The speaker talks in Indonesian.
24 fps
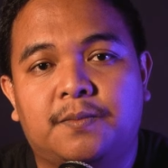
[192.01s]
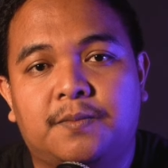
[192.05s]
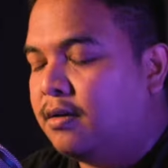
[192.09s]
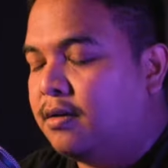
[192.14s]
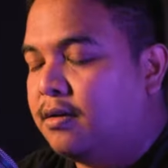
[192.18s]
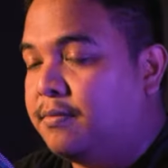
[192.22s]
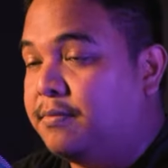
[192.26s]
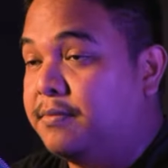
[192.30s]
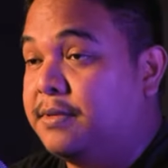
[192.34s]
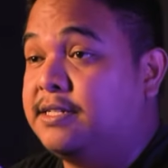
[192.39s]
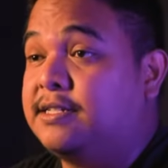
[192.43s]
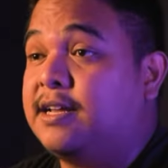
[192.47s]

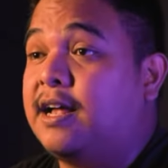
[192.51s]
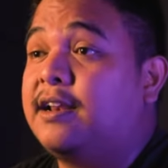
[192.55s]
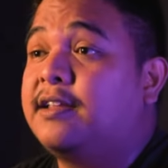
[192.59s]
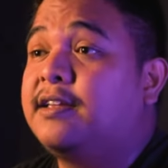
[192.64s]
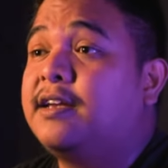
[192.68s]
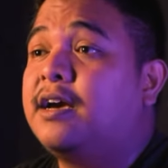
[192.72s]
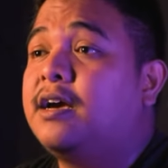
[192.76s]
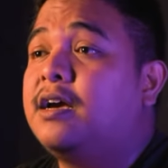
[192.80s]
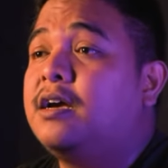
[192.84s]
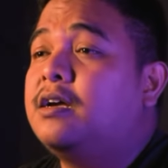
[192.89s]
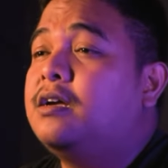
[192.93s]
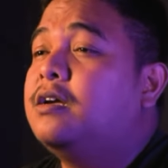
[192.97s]

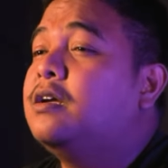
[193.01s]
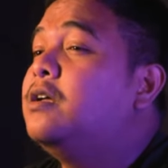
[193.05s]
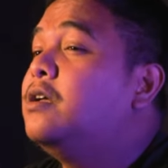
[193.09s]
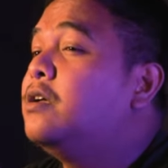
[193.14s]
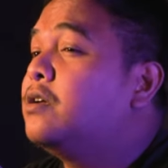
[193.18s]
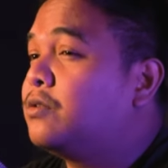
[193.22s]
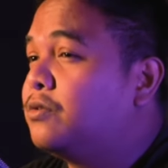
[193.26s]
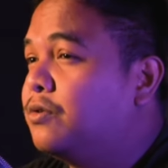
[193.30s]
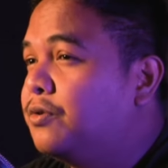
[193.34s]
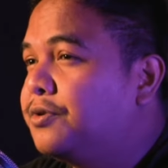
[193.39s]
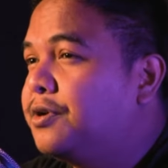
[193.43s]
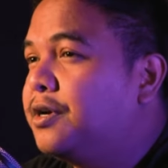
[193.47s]
Misalnya,
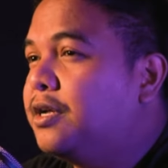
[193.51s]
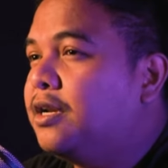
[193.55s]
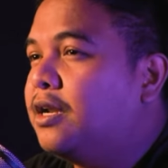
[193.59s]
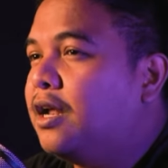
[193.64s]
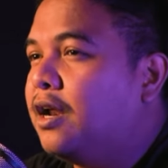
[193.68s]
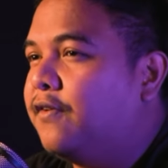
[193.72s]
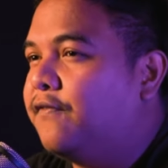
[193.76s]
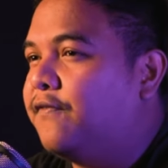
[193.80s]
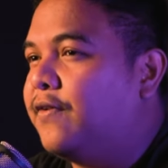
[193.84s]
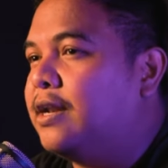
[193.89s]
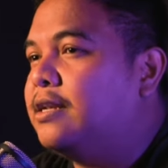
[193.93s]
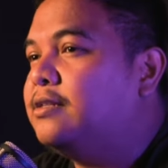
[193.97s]
Google
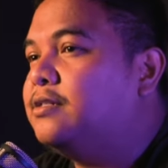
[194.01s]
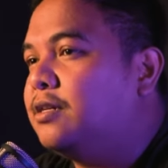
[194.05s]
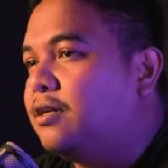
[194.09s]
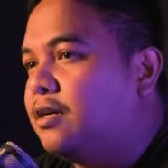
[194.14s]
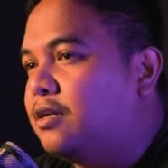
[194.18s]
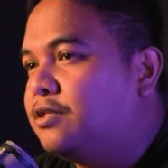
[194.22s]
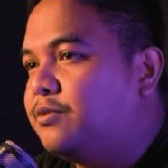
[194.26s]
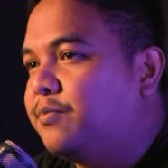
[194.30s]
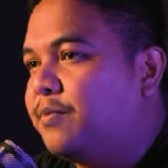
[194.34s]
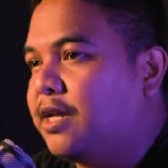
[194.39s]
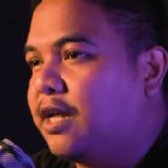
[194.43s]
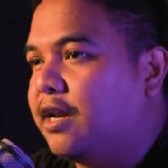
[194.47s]
Advanced
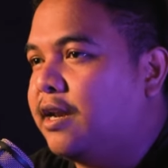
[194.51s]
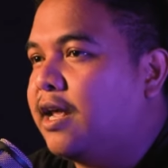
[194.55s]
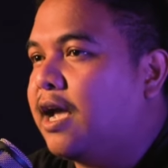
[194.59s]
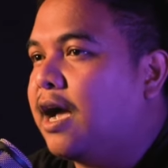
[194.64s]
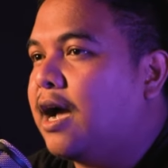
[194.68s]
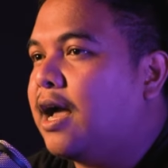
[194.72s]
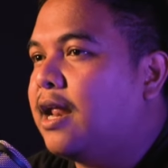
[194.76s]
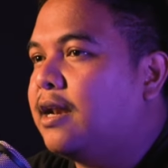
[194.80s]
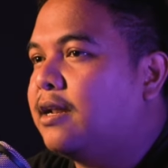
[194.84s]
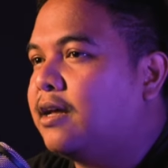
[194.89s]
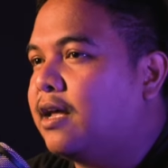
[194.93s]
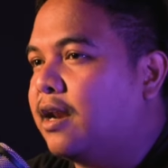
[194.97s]

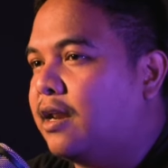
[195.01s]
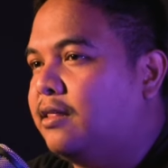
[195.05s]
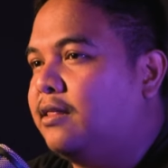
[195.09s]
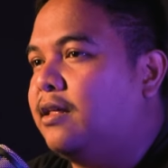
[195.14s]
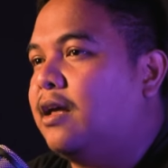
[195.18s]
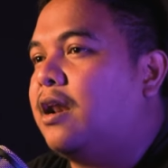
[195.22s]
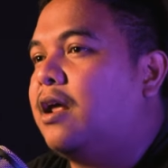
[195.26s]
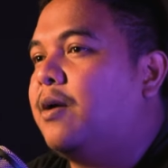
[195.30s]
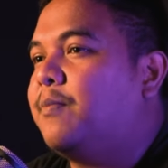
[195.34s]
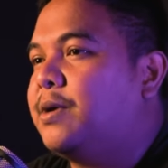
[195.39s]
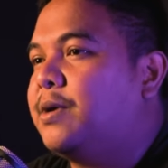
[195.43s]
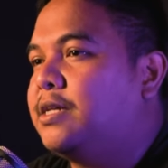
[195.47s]
menyediakan kriteria
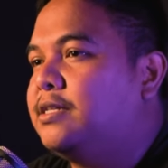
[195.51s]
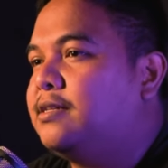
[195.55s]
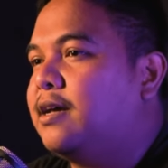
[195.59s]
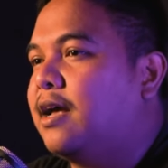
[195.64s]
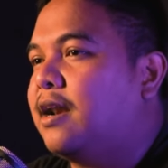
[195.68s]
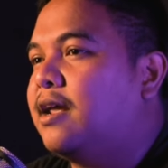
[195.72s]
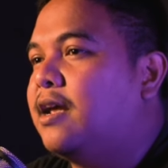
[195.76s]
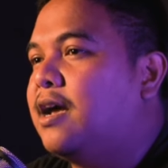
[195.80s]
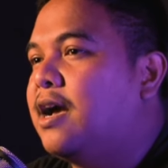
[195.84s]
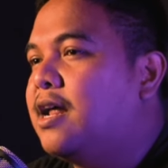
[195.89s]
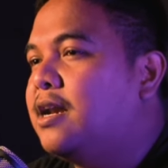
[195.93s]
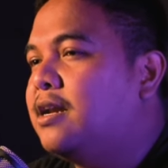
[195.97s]

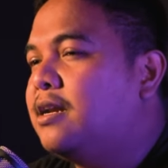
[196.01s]
pencarian